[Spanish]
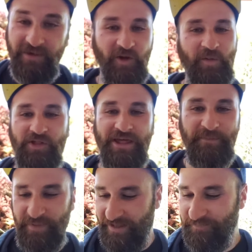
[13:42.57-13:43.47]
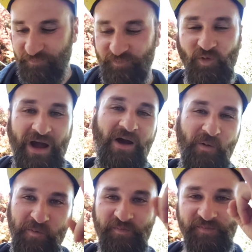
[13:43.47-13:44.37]
como siempre,
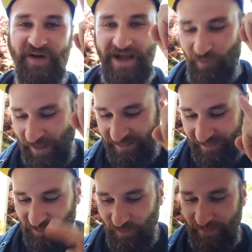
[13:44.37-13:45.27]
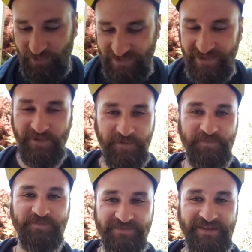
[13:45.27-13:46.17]
wow. Aguanten todo por chiquillos.
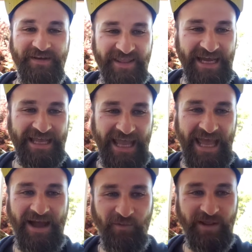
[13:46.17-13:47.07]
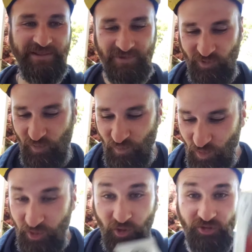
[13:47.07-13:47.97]
De verdad que aguante, estoy
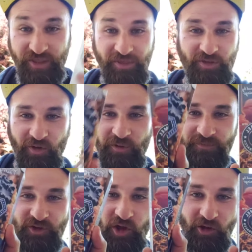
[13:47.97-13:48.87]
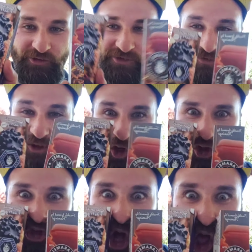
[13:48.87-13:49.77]
muy contento. Todos,
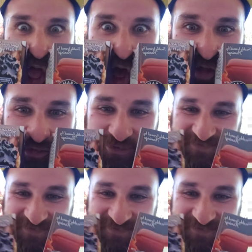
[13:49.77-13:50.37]
todos.